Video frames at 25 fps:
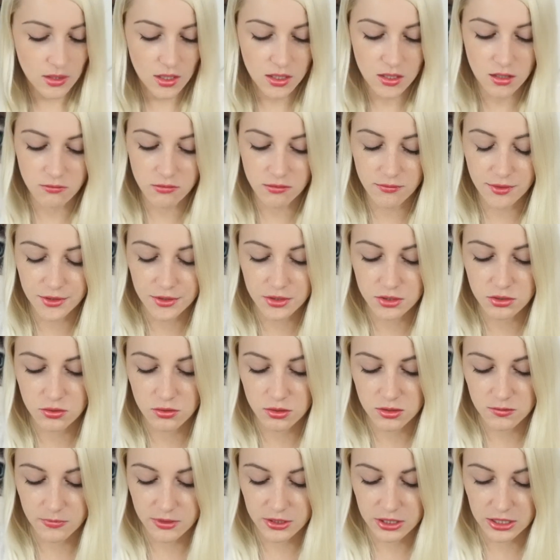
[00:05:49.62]
nie wiem, w jakichś
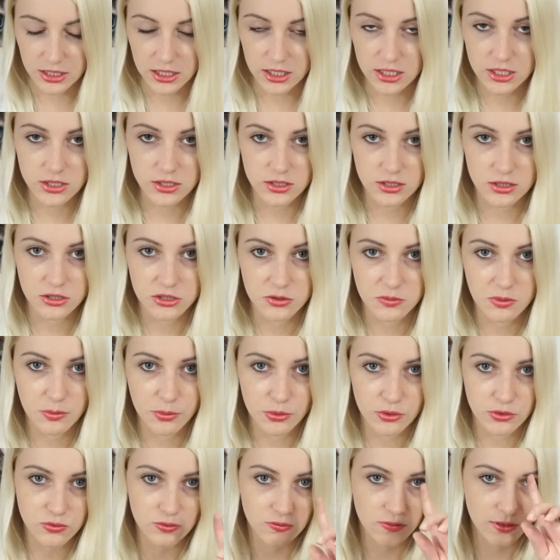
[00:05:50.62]
kosmetykach, czy, czy po
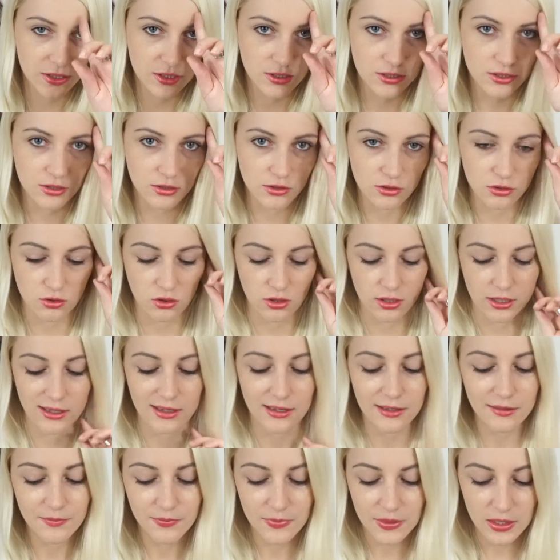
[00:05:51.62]
prostu w jakichś
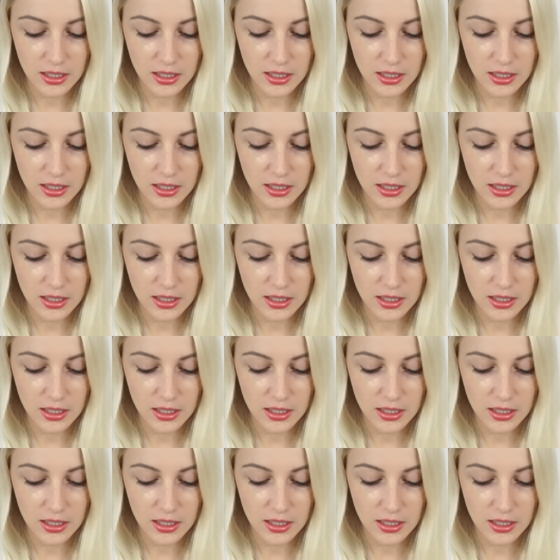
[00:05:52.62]
sokach.